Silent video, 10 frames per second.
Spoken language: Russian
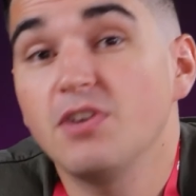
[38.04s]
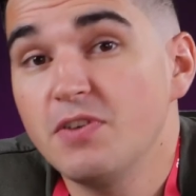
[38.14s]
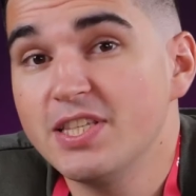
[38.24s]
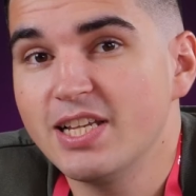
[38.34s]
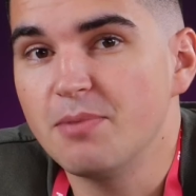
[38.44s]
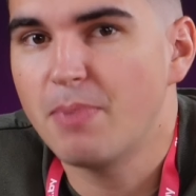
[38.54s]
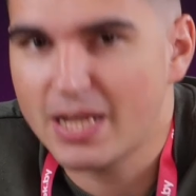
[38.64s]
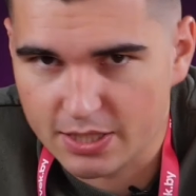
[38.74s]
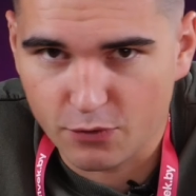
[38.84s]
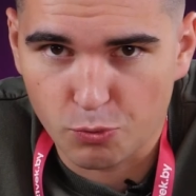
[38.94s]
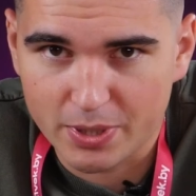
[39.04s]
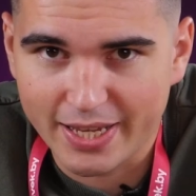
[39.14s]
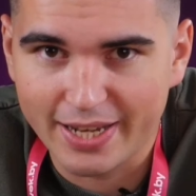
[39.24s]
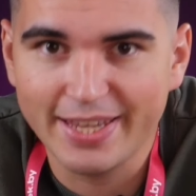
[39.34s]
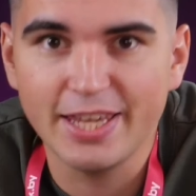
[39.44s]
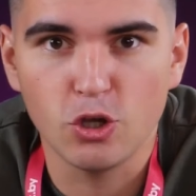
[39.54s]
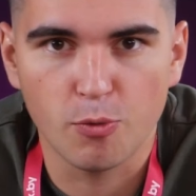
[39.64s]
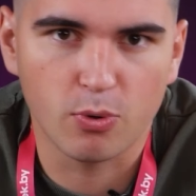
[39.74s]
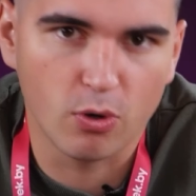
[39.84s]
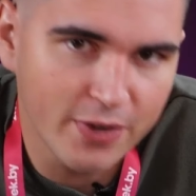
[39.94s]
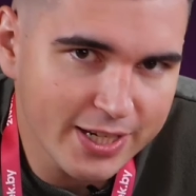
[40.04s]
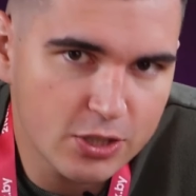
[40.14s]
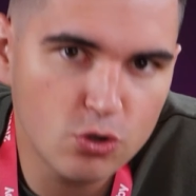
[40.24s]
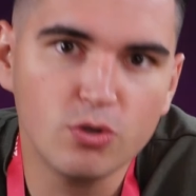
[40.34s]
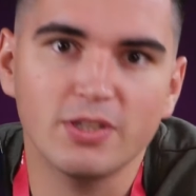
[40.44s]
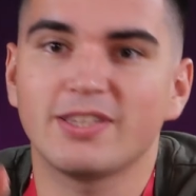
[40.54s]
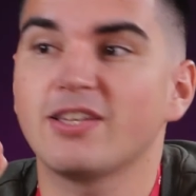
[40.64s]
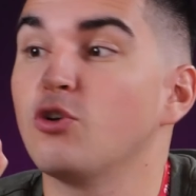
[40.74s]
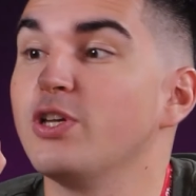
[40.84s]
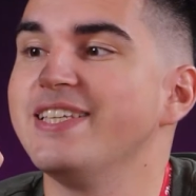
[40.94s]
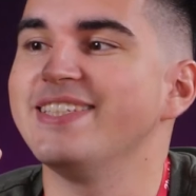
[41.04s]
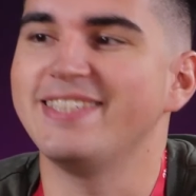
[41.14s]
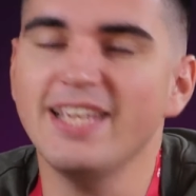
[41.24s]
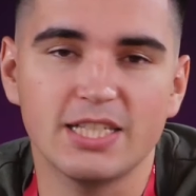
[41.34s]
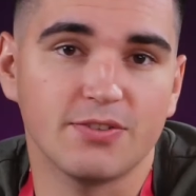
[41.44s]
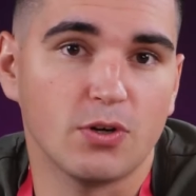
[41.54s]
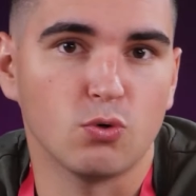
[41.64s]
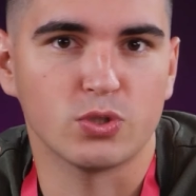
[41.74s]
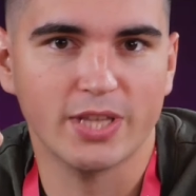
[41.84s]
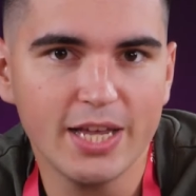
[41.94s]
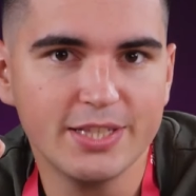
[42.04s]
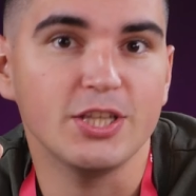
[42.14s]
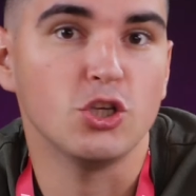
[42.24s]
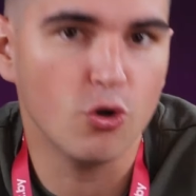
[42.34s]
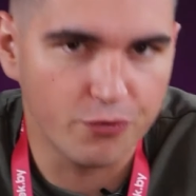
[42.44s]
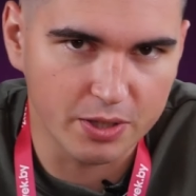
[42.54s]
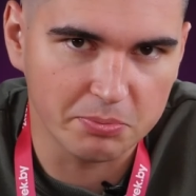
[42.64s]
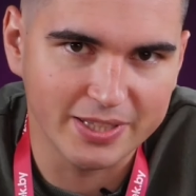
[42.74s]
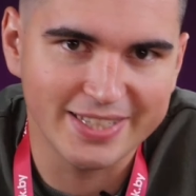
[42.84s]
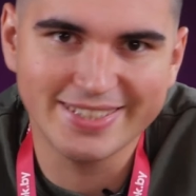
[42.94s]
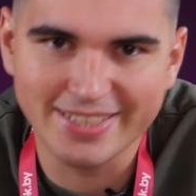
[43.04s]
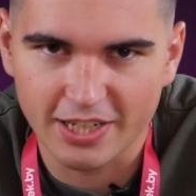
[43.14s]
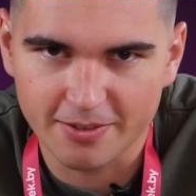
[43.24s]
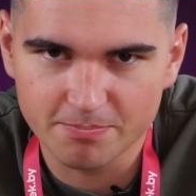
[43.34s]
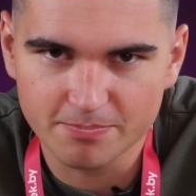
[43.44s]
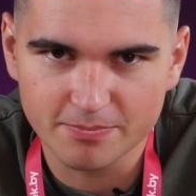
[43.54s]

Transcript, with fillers: вы видели базовую модель и ее Pro-версию, то и здесь вы узнаете ее фирменный стиль.